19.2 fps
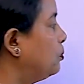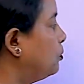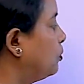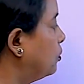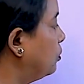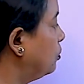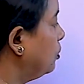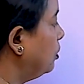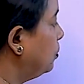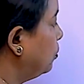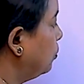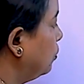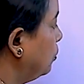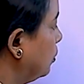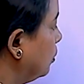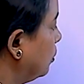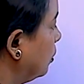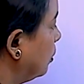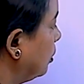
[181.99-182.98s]
বর্তনী
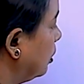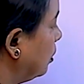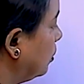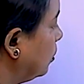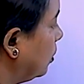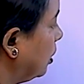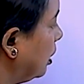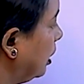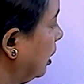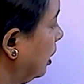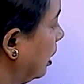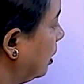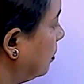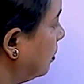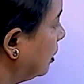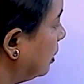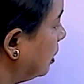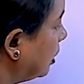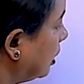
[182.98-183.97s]
পূর্ণ করতে হলে
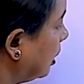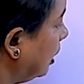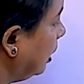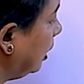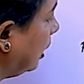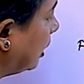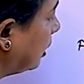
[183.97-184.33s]
আমাদেরকে